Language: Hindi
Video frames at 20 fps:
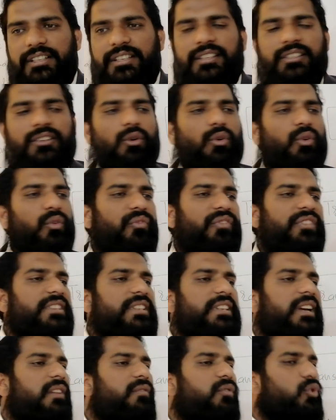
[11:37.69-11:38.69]
जिसका कोई
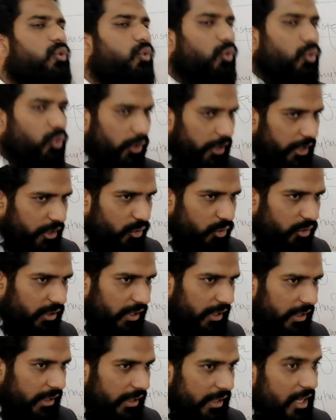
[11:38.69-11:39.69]
फिजिकल वजूद तो नहीं
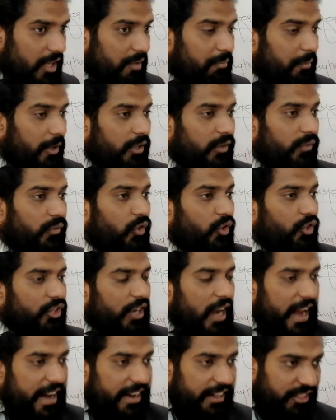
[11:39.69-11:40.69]
होता बट वो
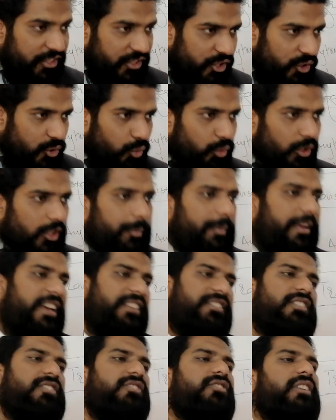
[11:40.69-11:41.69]
राइट्स की सूरत में
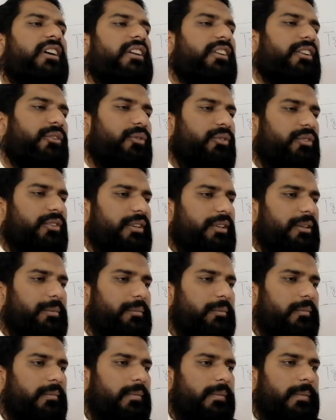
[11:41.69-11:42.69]
एग्जिस्ट कर रही होती है
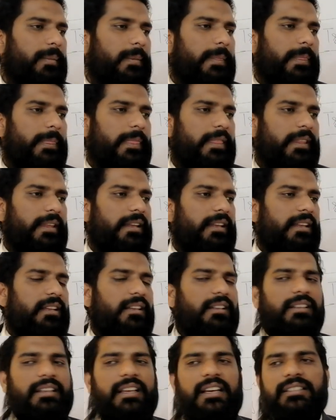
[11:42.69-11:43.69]

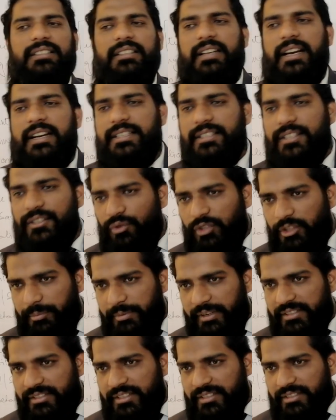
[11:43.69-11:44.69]
कैसे राइट्स की सूरत
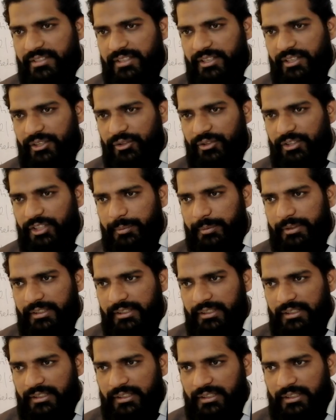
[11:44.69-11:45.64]
में एग्जिस्ट कर रही होती है भाई